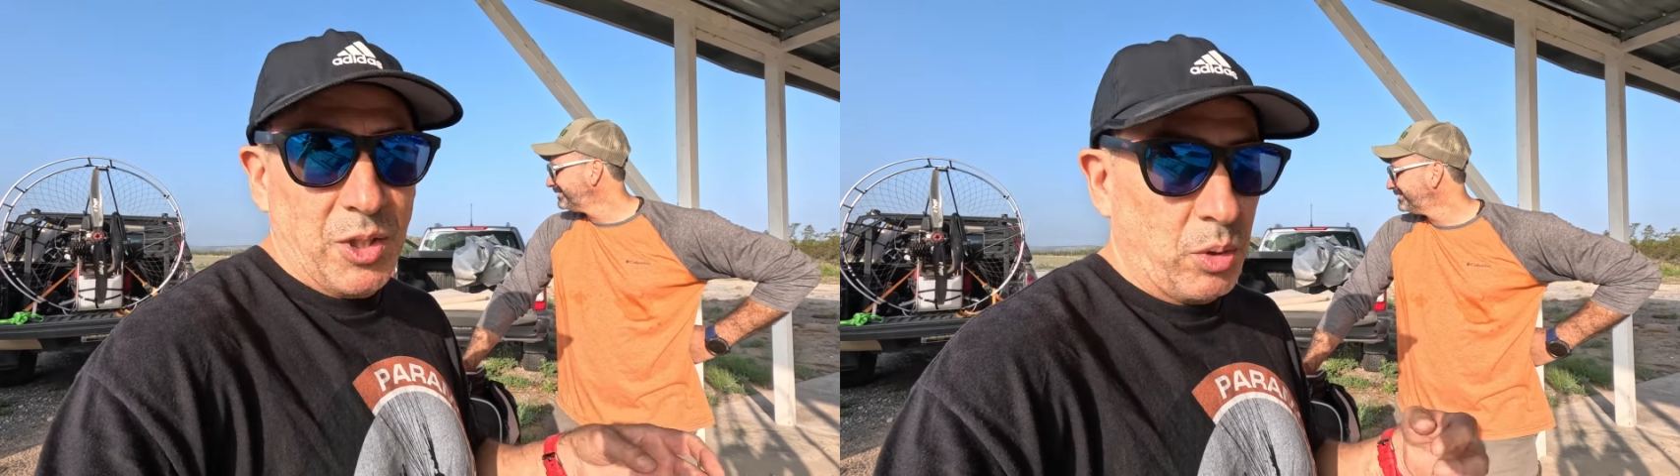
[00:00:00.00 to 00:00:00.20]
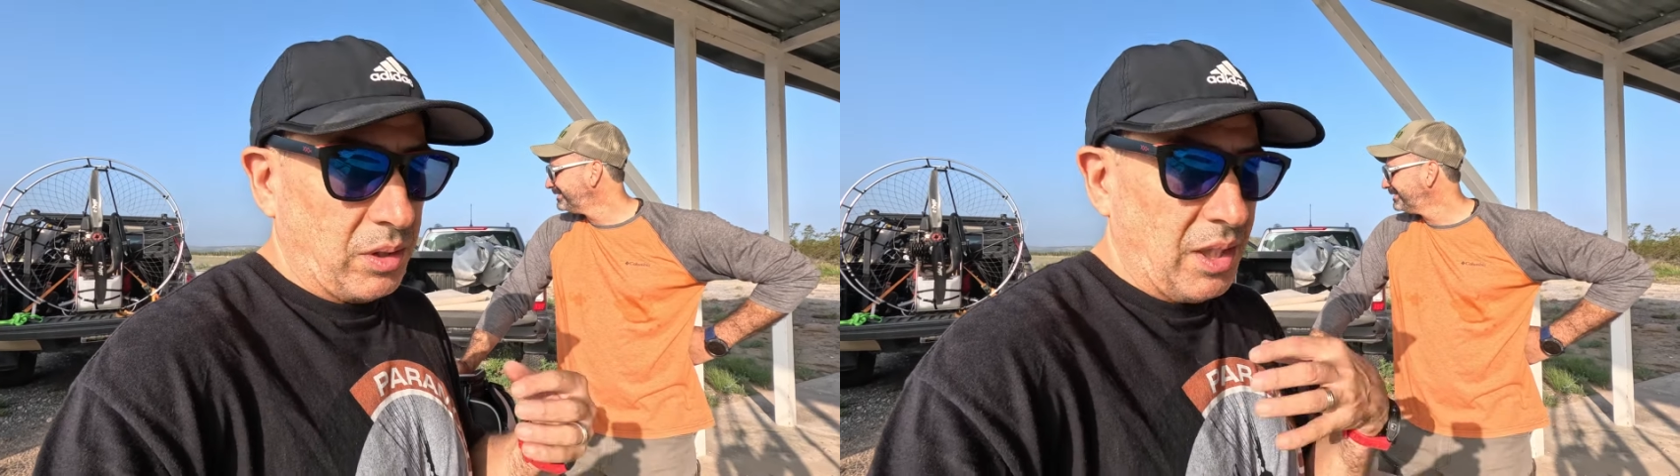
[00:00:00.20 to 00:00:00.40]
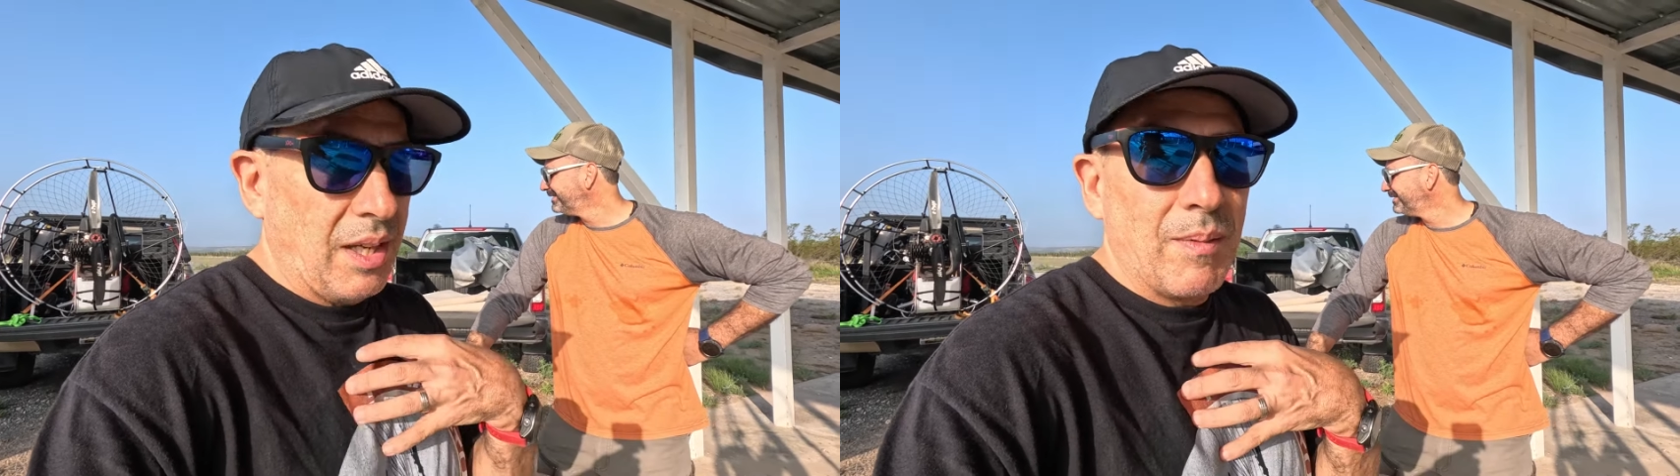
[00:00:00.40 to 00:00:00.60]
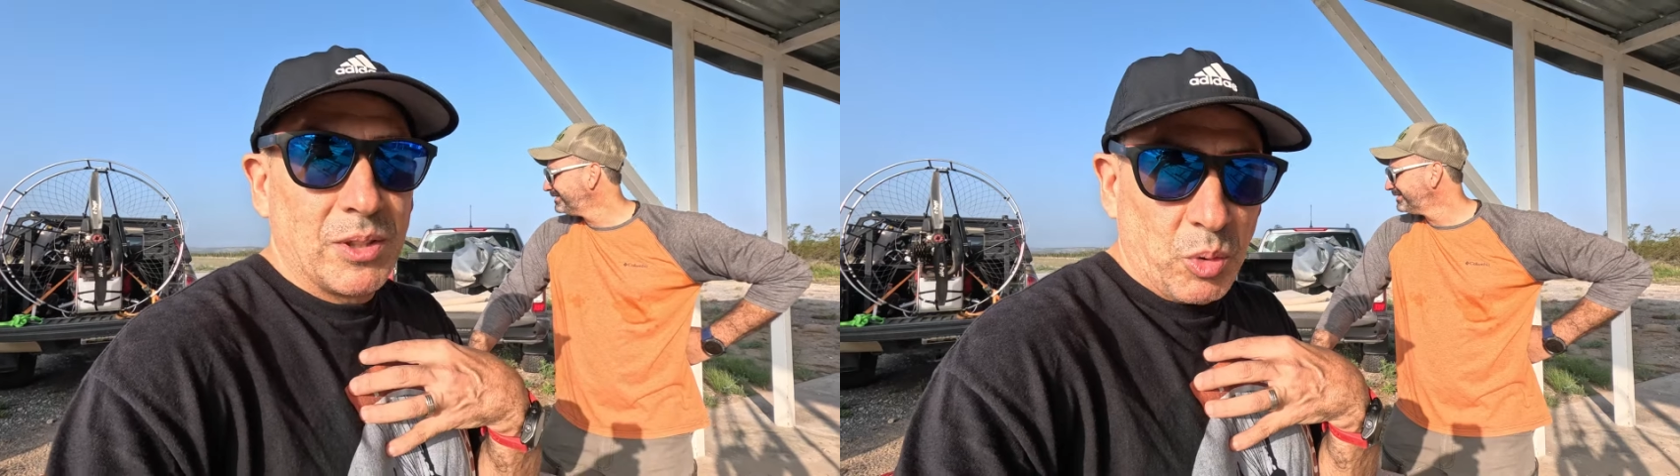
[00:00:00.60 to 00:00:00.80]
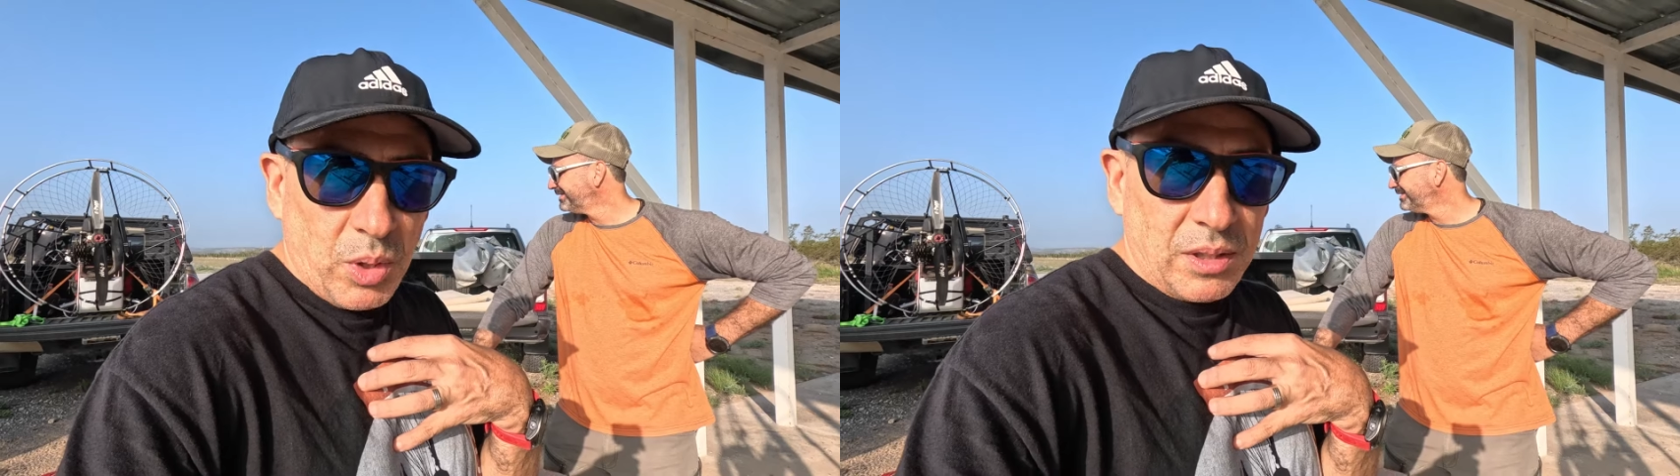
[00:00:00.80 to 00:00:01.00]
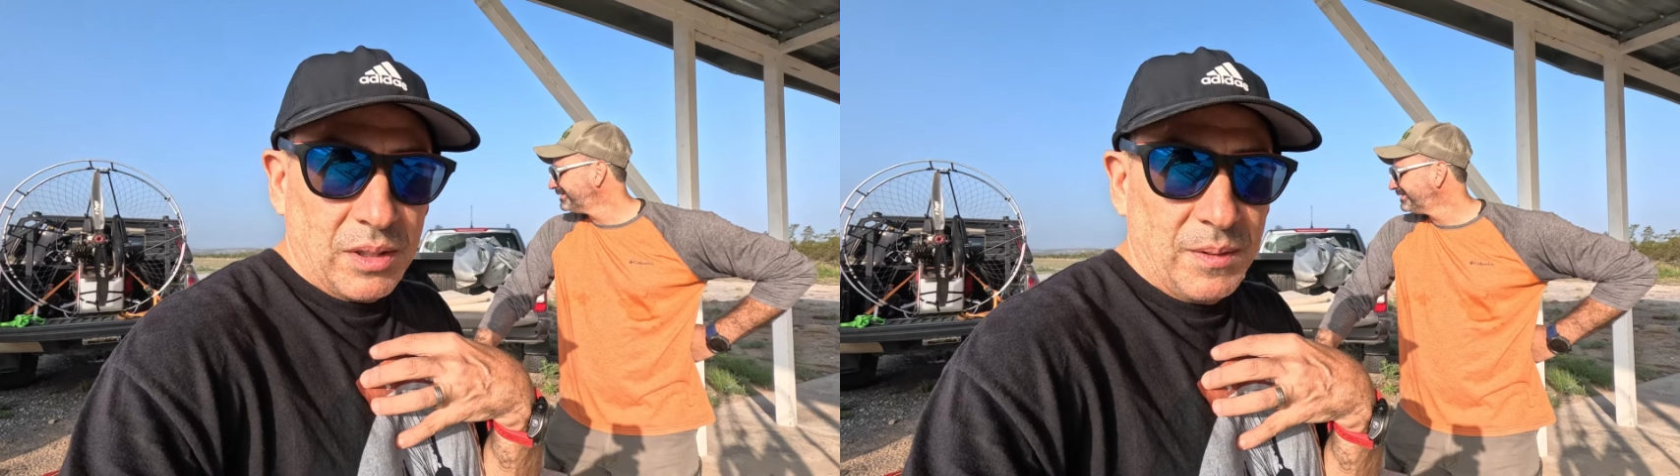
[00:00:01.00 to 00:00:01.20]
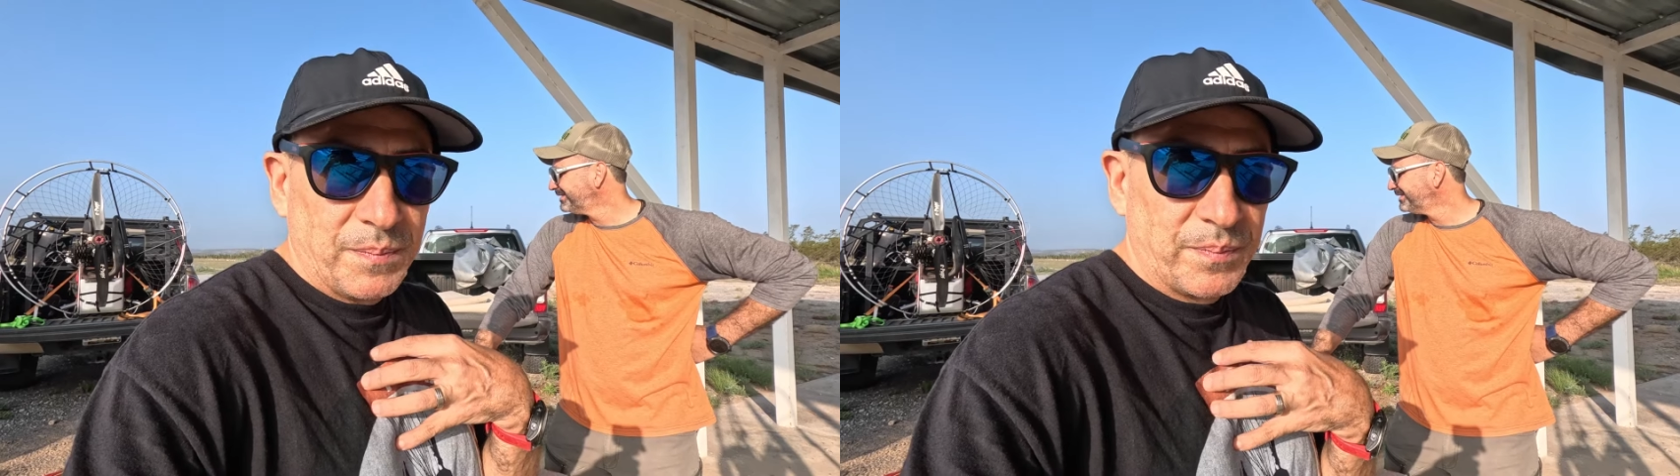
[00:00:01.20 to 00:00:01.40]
Yo tenía mis dudas.